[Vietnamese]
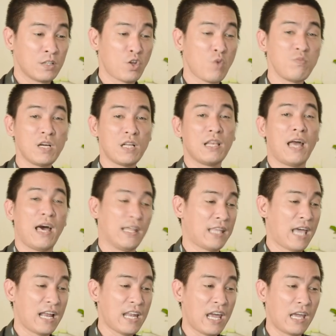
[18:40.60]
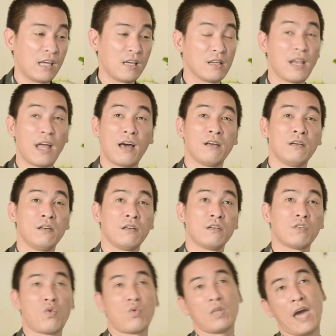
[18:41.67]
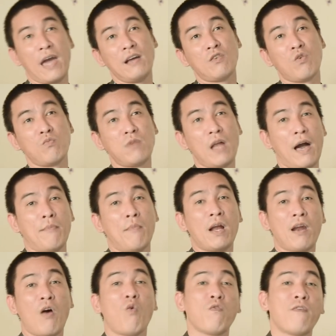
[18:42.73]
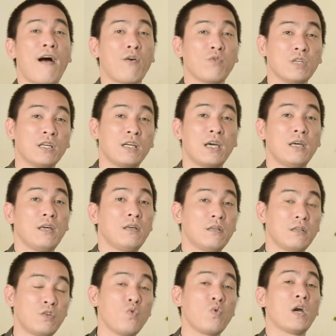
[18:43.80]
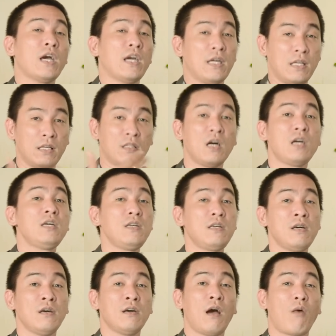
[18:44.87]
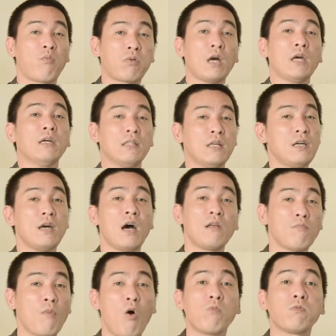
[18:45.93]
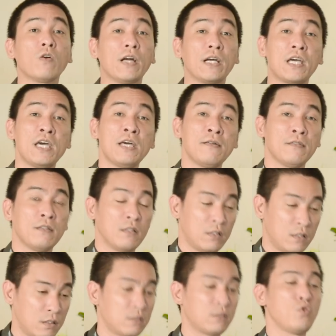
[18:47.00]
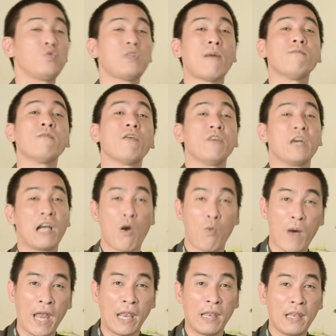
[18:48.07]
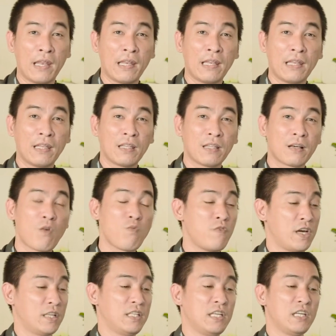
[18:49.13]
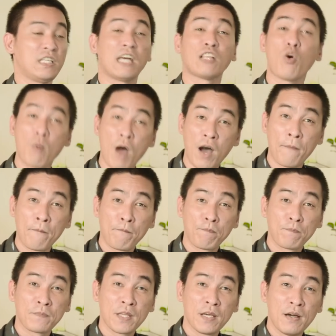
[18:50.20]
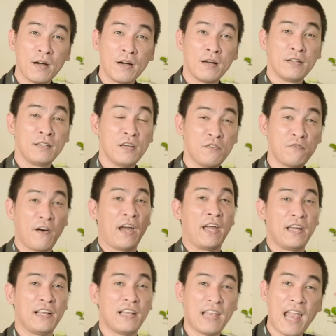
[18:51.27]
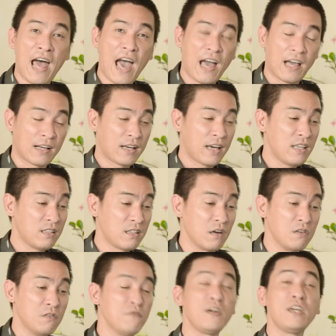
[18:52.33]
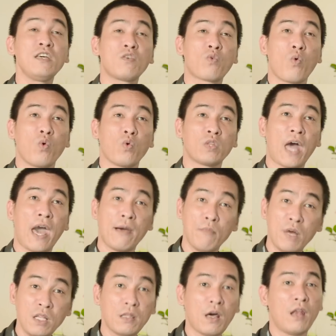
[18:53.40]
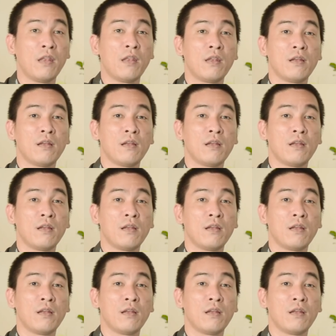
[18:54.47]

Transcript: tốt nhất là tháng này là thuộc tháng cũng là bắt đầu vào những cái chu kỳ thi học kỳ thi hết môn rồi này kia chú tâm vào việc học hành công việc thì nó sẽ tốt hơn như vậy là cái tử vi của tháng Bính Thìn